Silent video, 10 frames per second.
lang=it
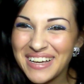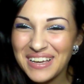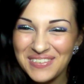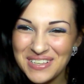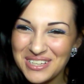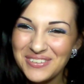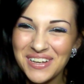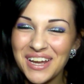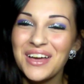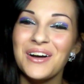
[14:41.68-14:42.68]
non capisco
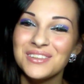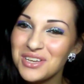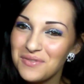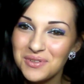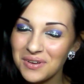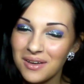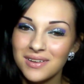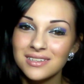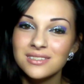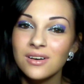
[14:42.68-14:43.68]
perché oggi la
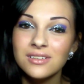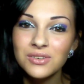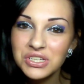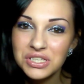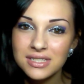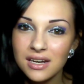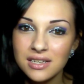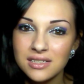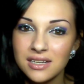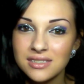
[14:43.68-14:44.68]
videocamera è storta, non riesco a
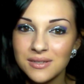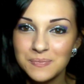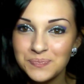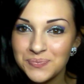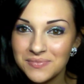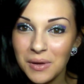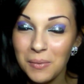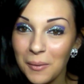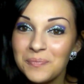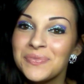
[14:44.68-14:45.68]
stare dritta.
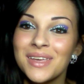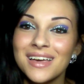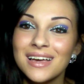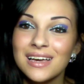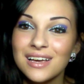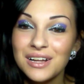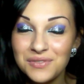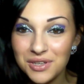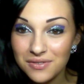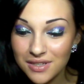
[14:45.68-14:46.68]
Vabbè, il
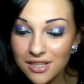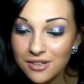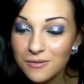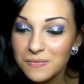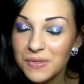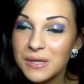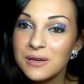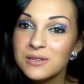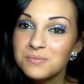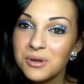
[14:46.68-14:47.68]
video è finito,
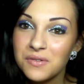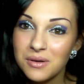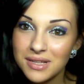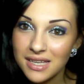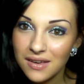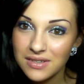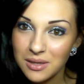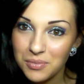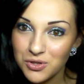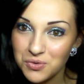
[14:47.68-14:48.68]
io spero veramente che vi
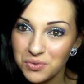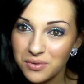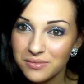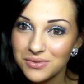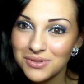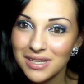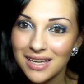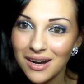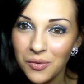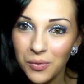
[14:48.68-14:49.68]
sia piaciuto, non
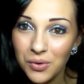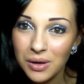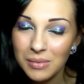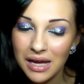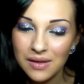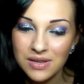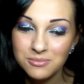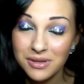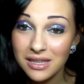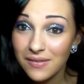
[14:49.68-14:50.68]
era quello che magari vi
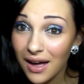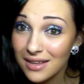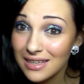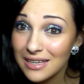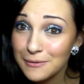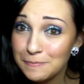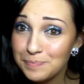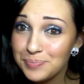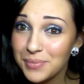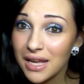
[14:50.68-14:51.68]

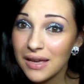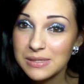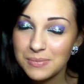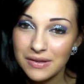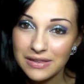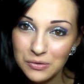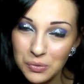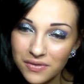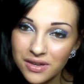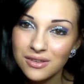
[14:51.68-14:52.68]
aspettavate, perché vi aspettate
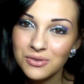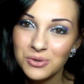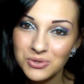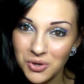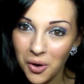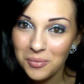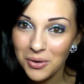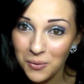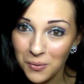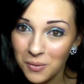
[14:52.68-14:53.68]
due video, lo so,
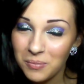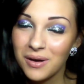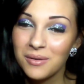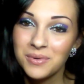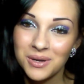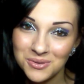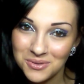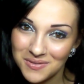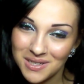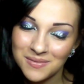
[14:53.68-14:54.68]
mia colpa,
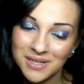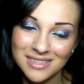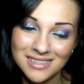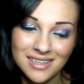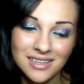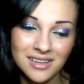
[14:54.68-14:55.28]
perdono veramente,